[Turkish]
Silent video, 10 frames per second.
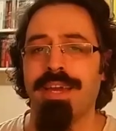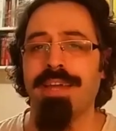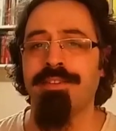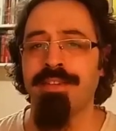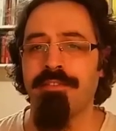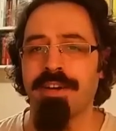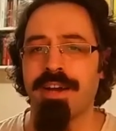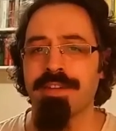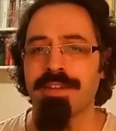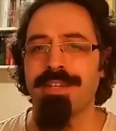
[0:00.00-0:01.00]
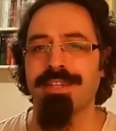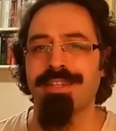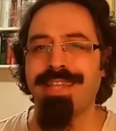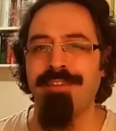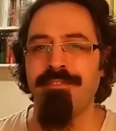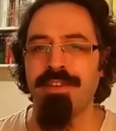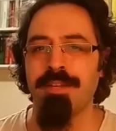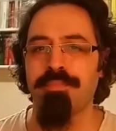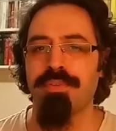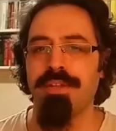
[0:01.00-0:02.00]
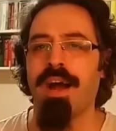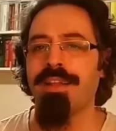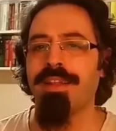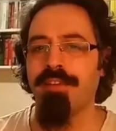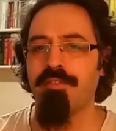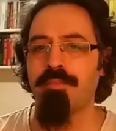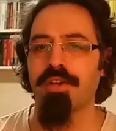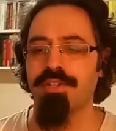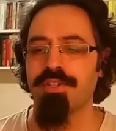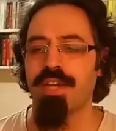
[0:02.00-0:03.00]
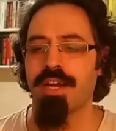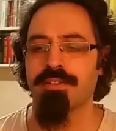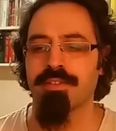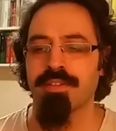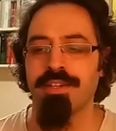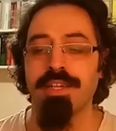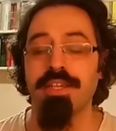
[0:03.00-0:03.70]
Edirne vakasıyla devrilip Lale devri başlayacaktı.